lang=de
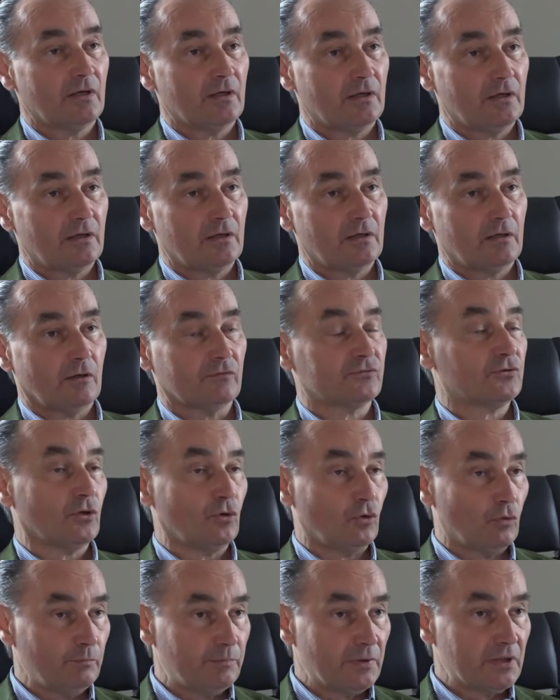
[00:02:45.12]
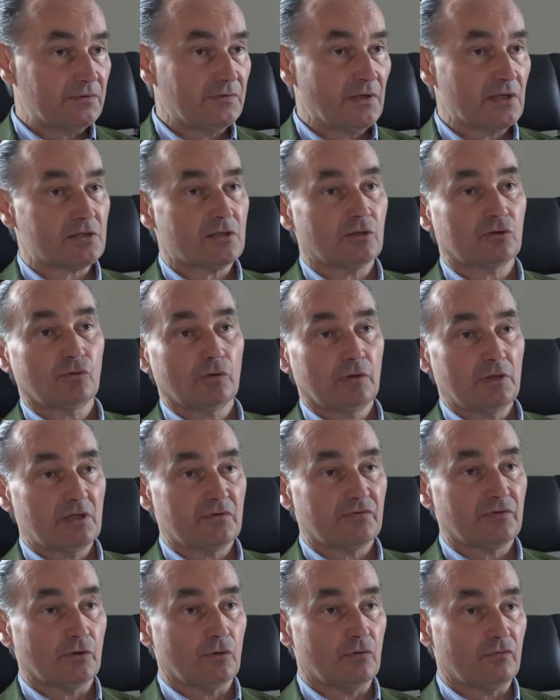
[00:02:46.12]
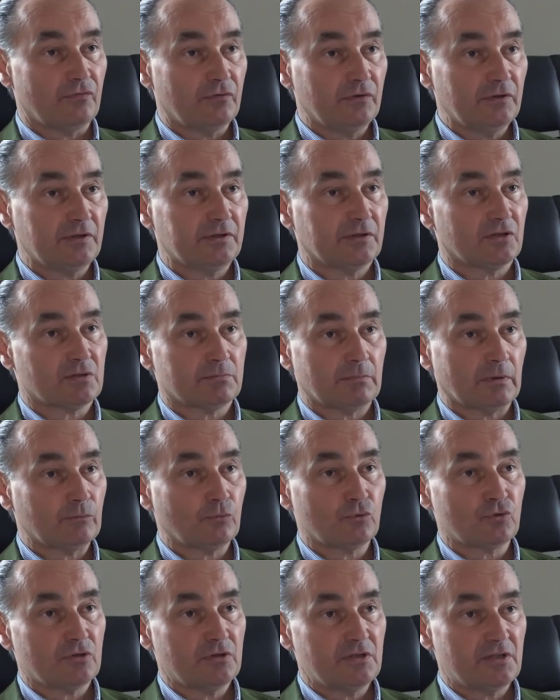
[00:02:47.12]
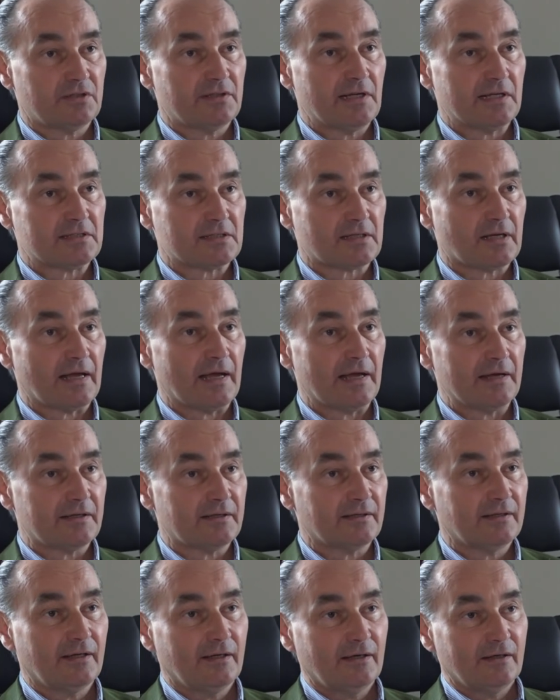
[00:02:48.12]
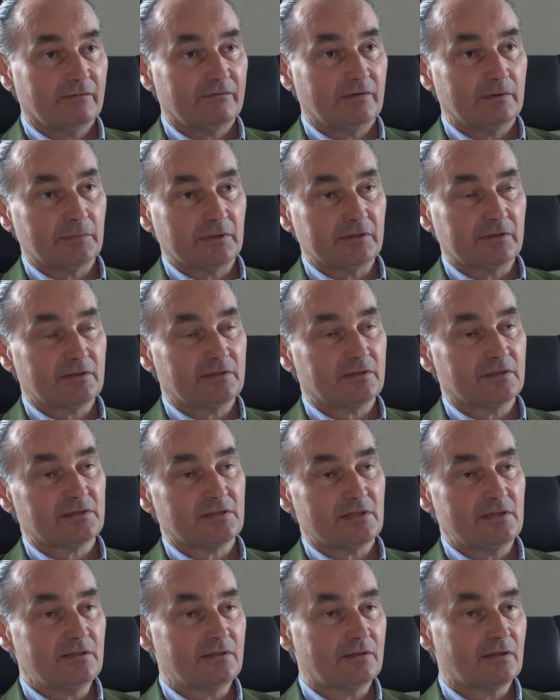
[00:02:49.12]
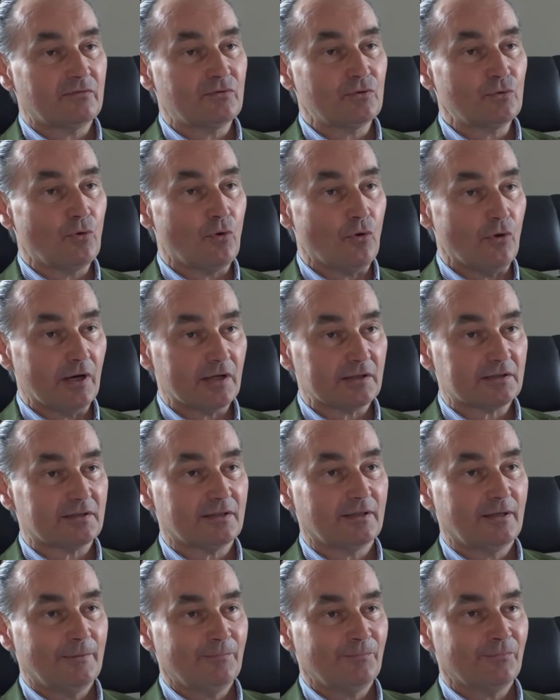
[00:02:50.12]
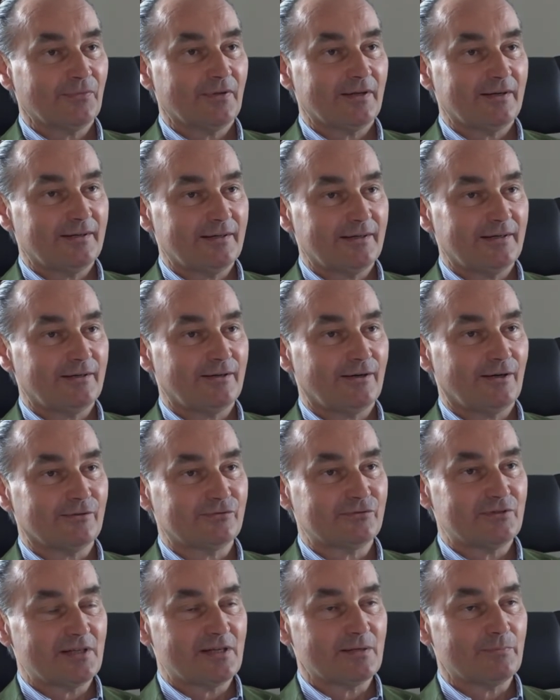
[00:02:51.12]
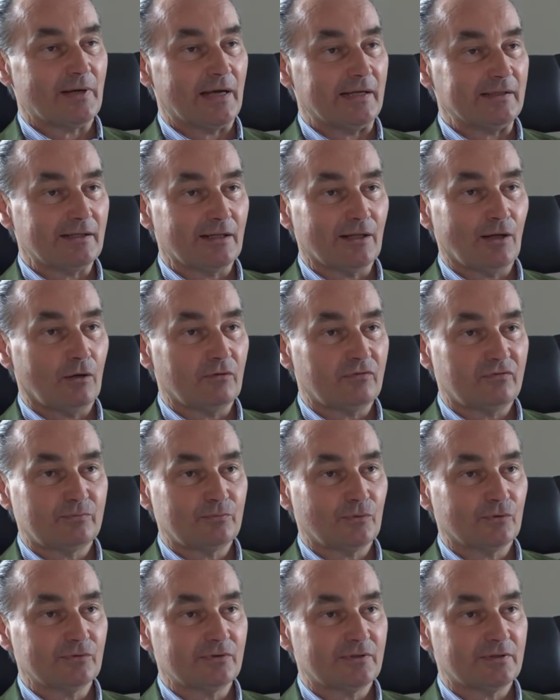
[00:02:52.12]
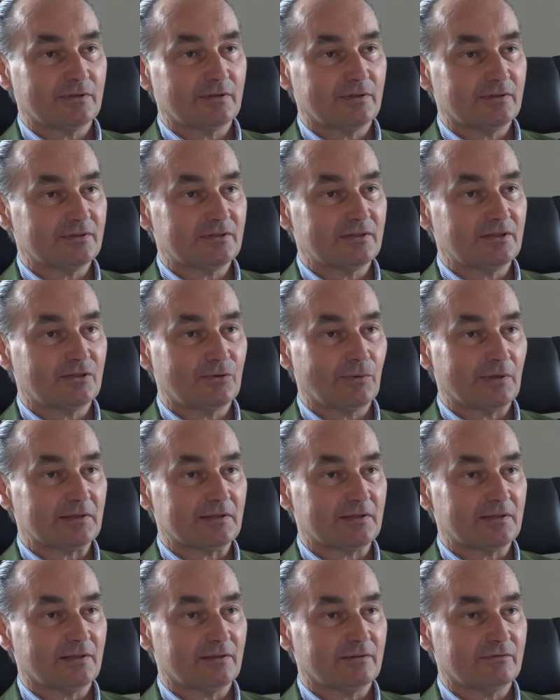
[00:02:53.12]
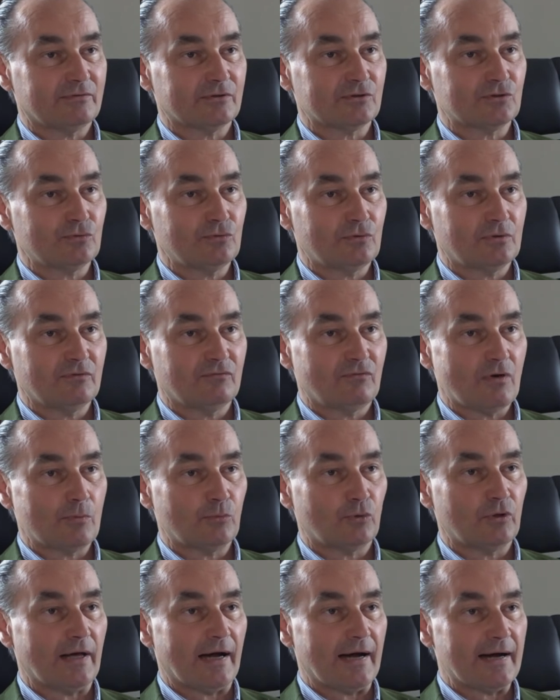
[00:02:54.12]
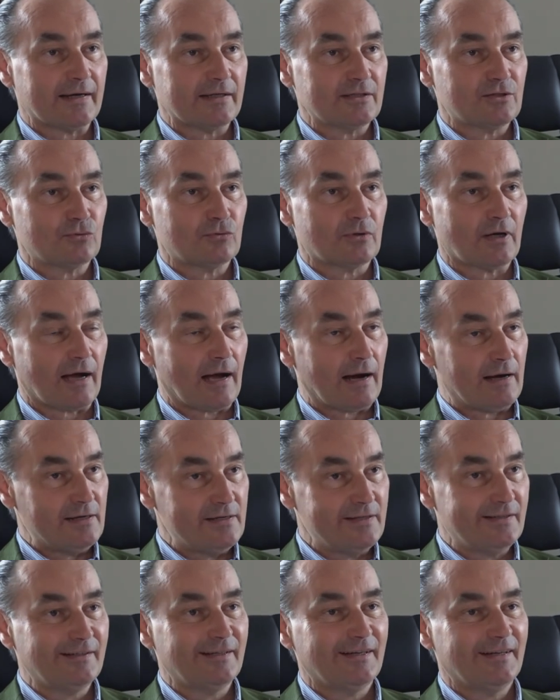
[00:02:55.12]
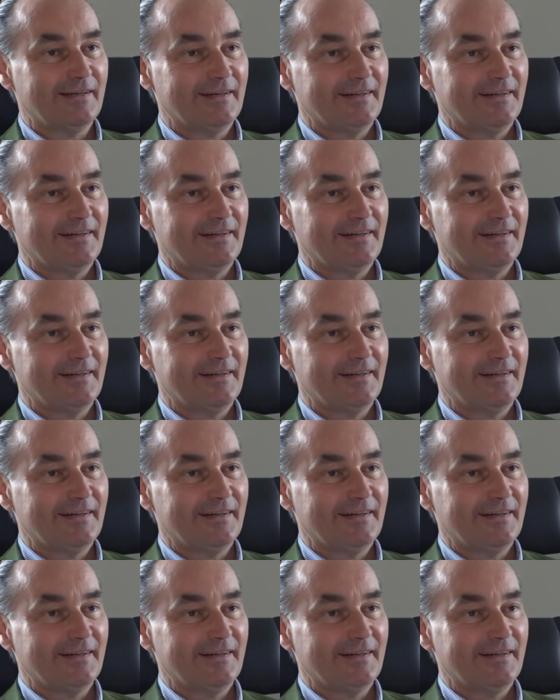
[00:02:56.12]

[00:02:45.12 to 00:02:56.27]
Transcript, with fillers: Äh, auf der Homepage wird es natürlich veröffentlicht, also man muss nicht jetzt gleich, wenn man dieses Interview hört, äh, auf die Gemeinde laufen und äh, sich dort äh, versuchen, Formulare zu krallen.